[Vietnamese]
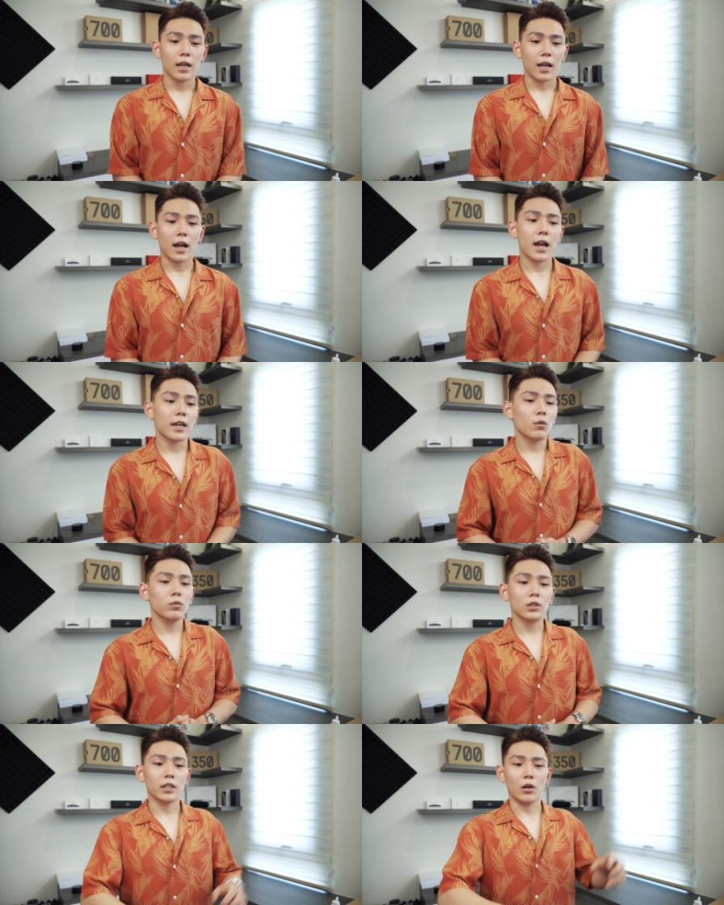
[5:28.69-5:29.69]
ai
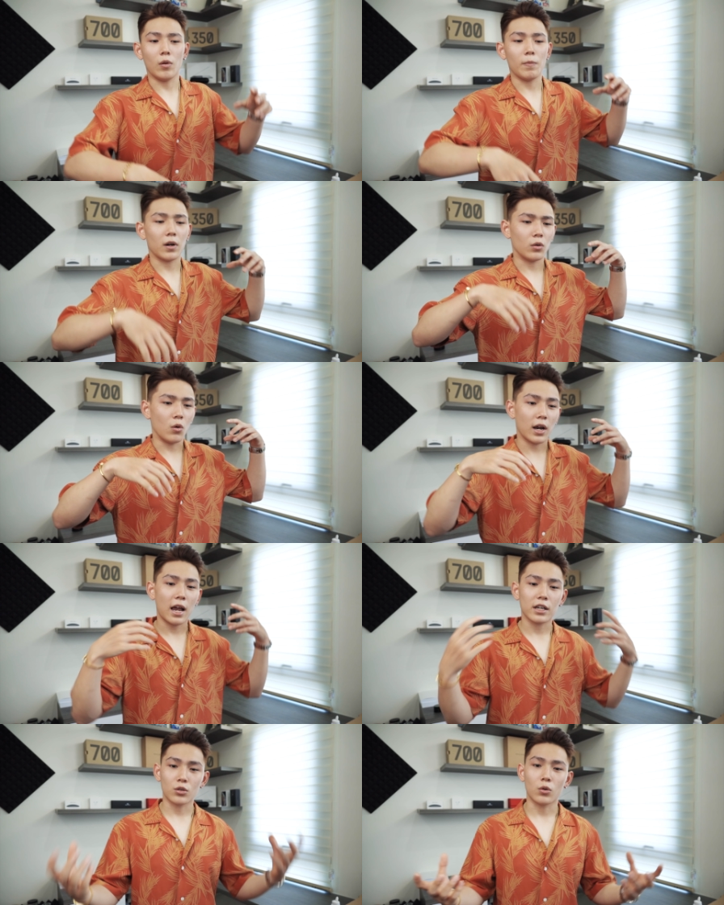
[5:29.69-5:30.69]
cũng kiểu mặc đồ
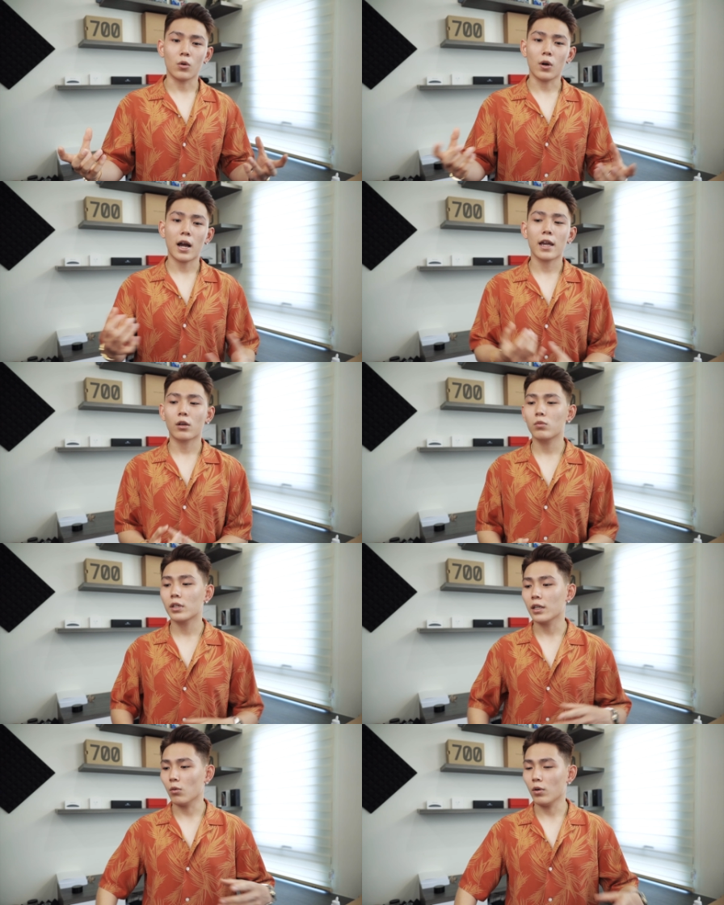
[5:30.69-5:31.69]
casual ai cũng
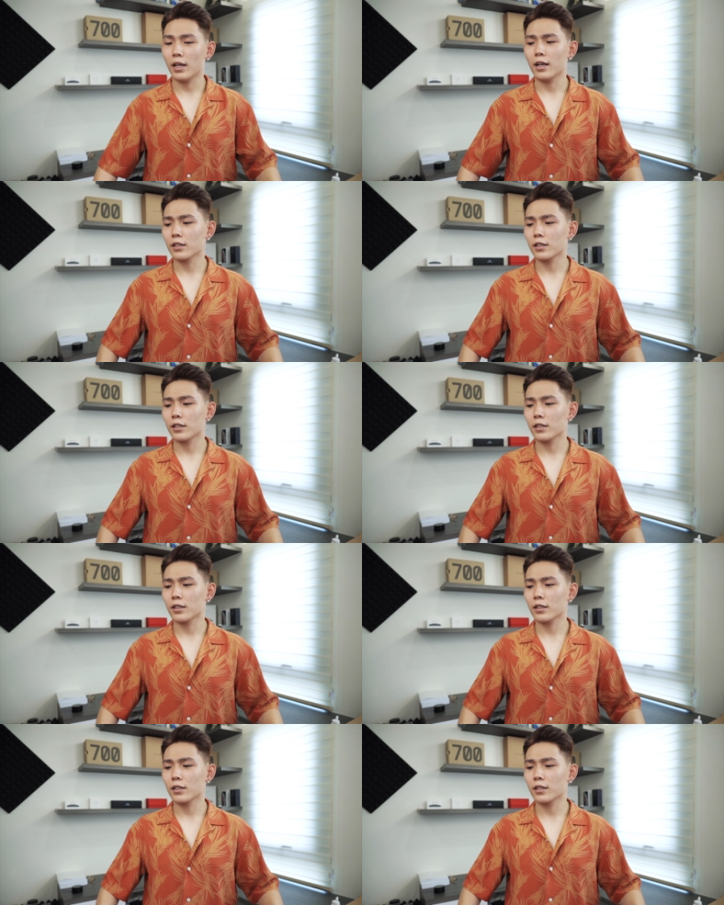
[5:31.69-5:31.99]
kiểu gọi là